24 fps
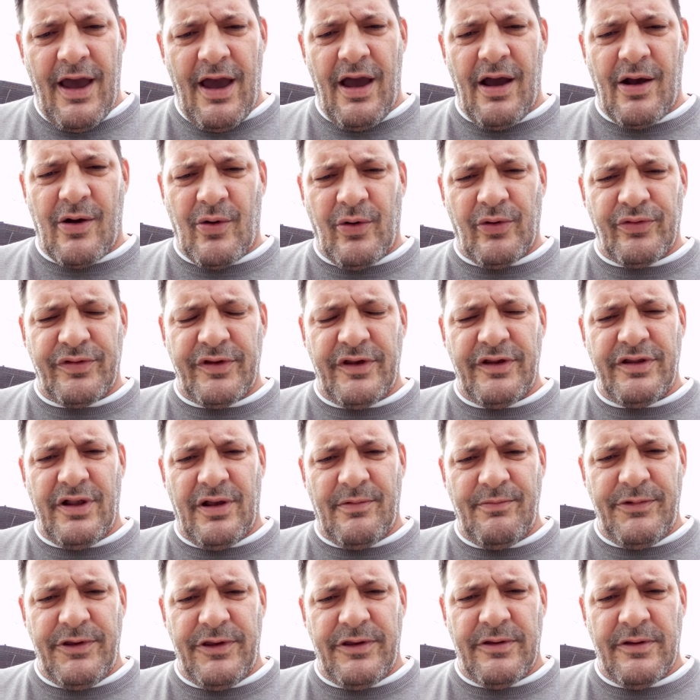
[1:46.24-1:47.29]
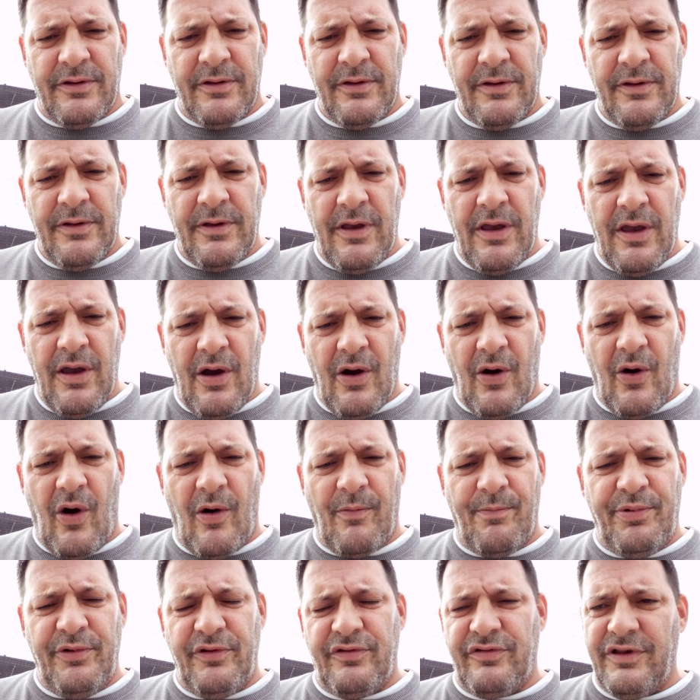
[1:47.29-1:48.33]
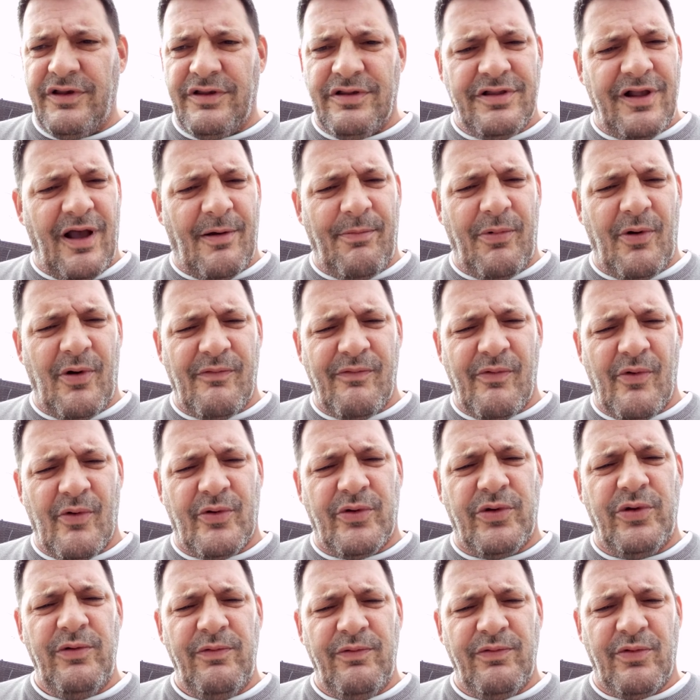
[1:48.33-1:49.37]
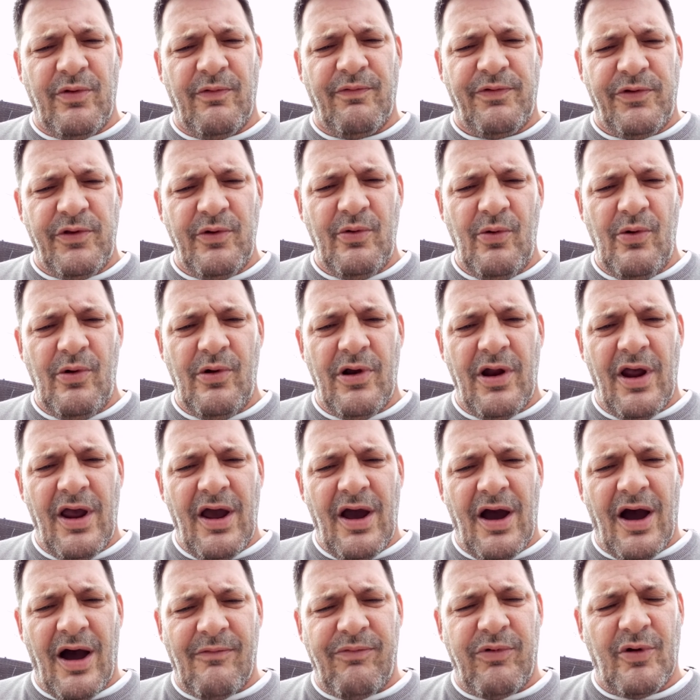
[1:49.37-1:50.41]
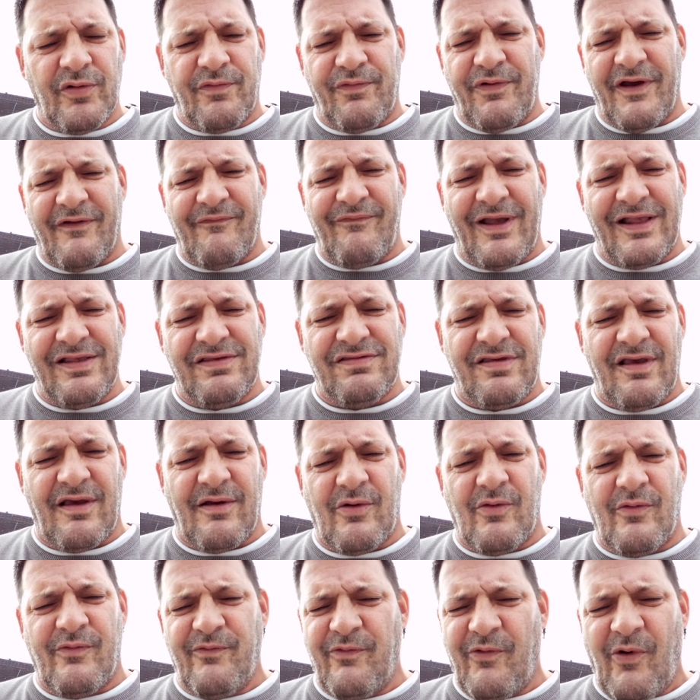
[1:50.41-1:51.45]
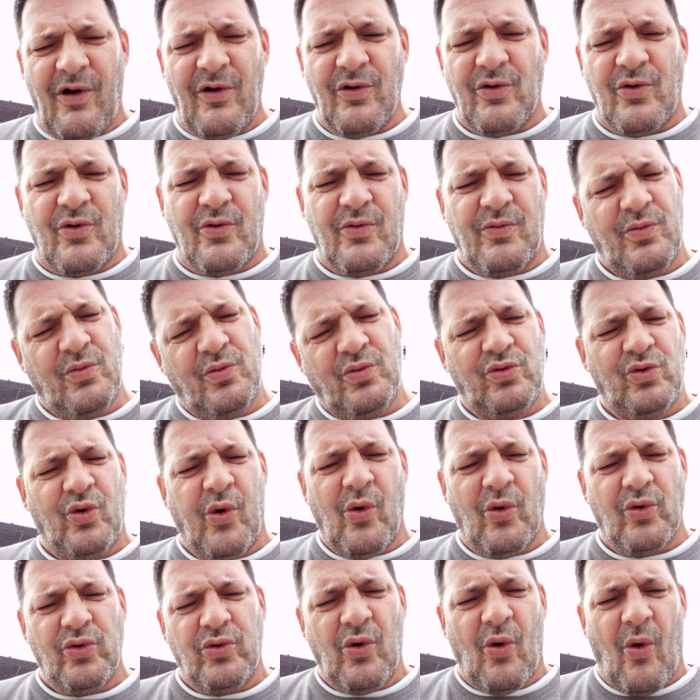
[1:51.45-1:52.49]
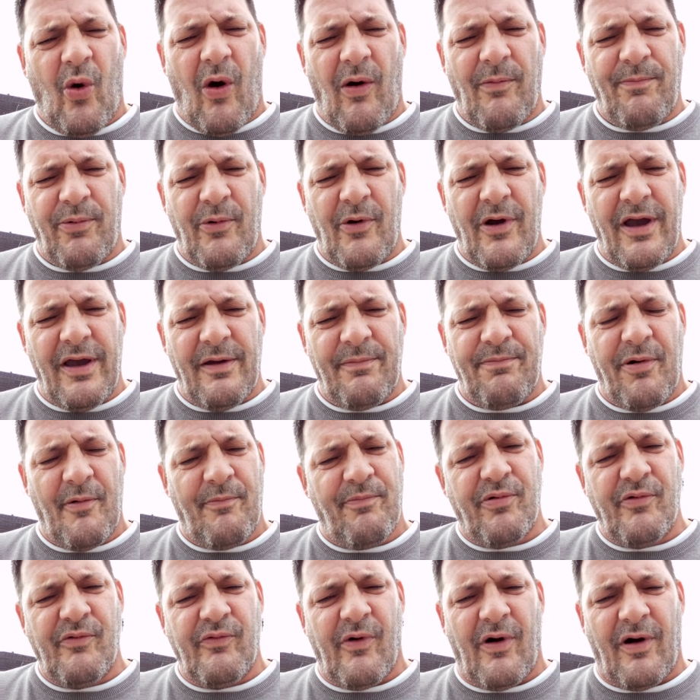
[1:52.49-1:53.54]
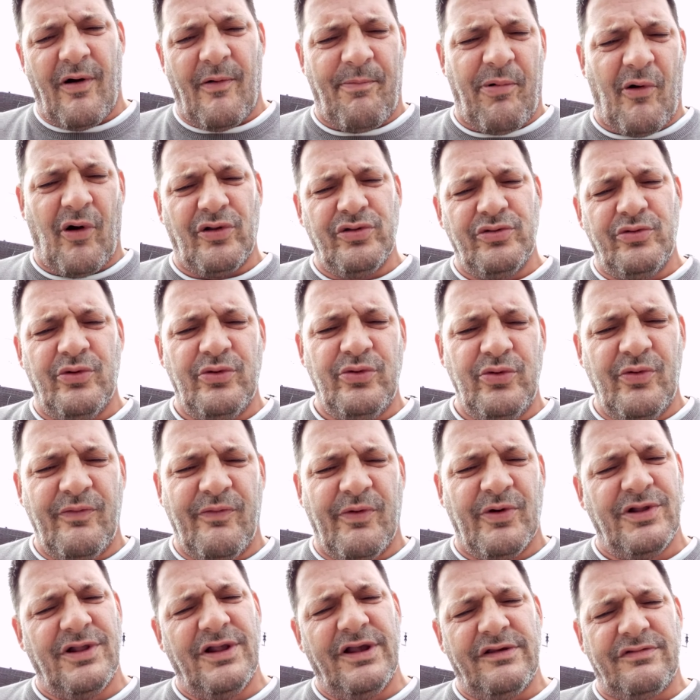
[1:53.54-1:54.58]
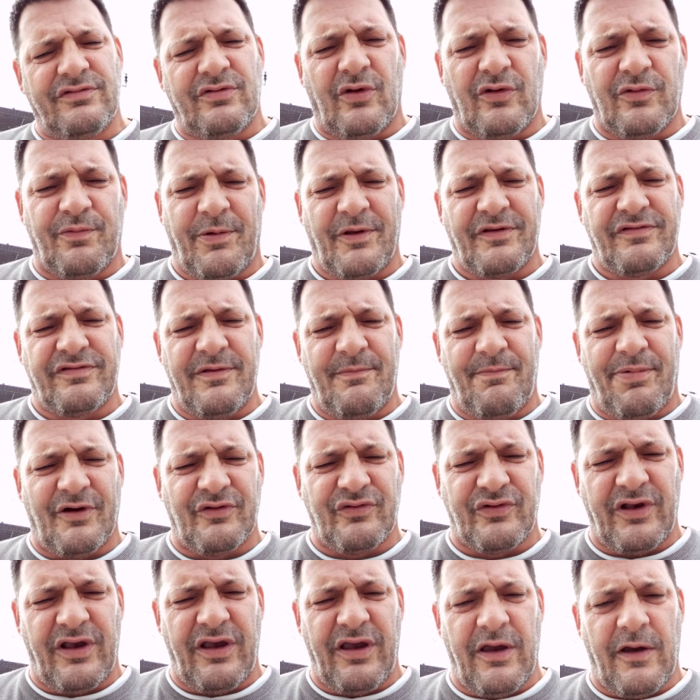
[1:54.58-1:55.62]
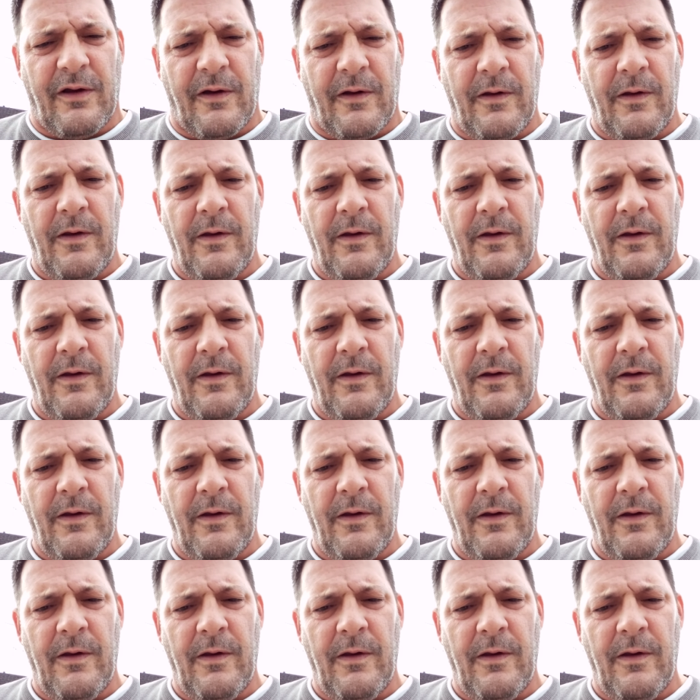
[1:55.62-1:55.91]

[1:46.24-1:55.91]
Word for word: un conseil d'ami. Remplissez d'abord vos cubes de fuel avant de faire 25 fois tour du rond-point pour pouvoir prendre de nouveau de l'essence parce que c'est pas cher.